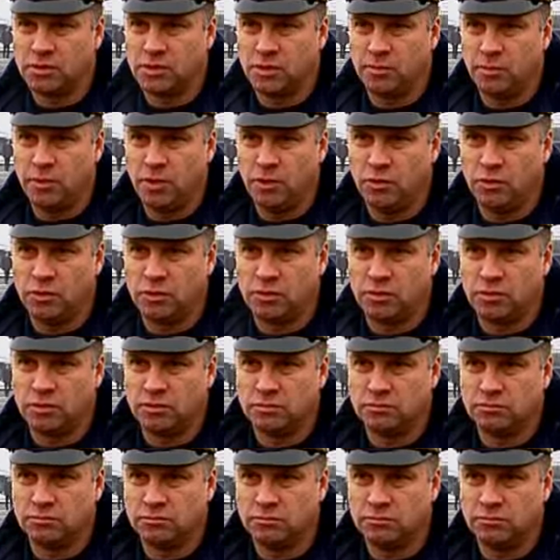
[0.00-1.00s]
Самолет
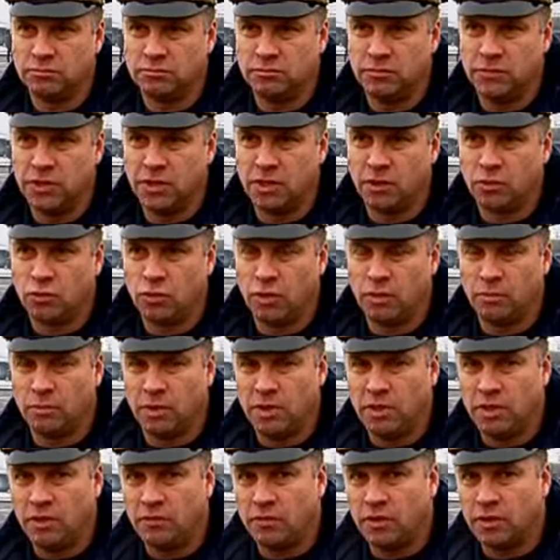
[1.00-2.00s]
не такой
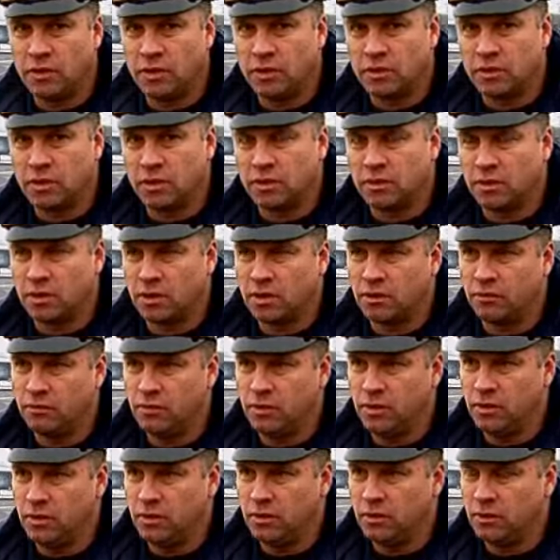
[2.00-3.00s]
маневренный, как на
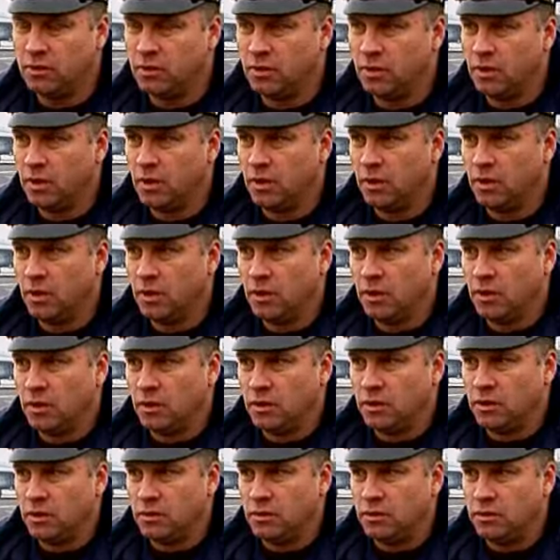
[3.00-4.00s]
равнине.
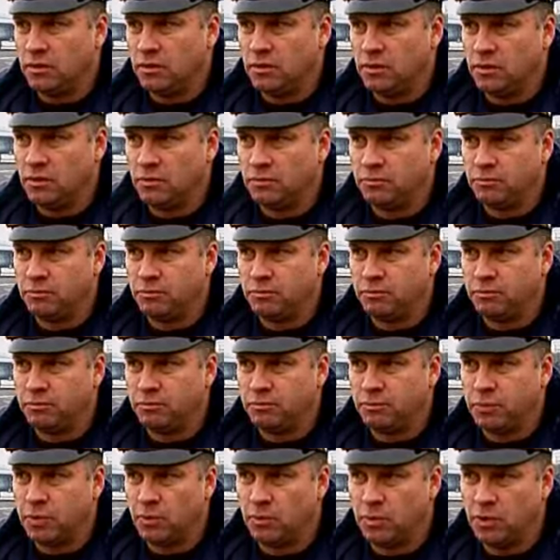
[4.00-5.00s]
И
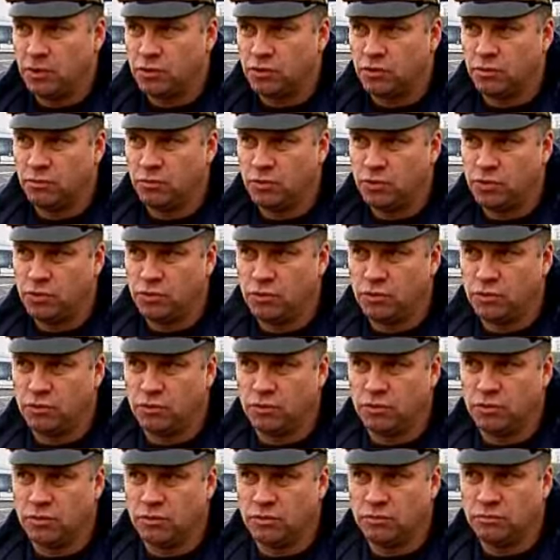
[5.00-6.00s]
по большому
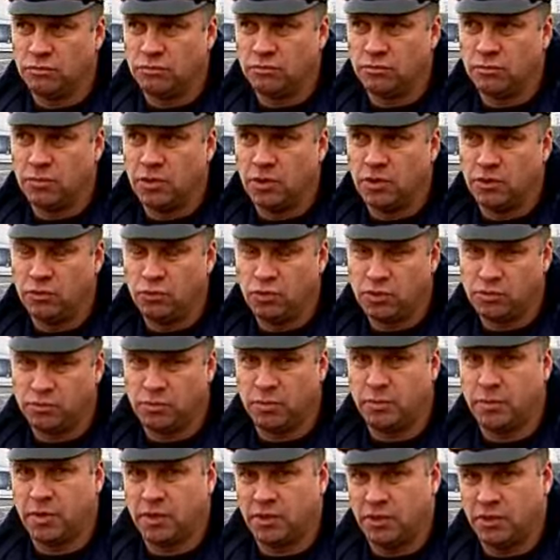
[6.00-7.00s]
счету молодежь
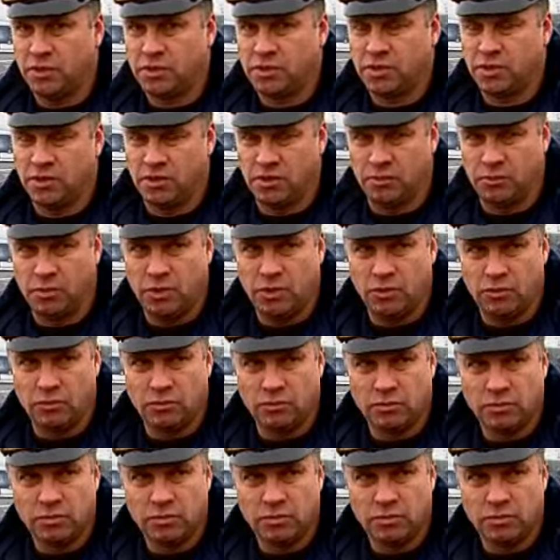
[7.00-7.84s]
мы практически не берем.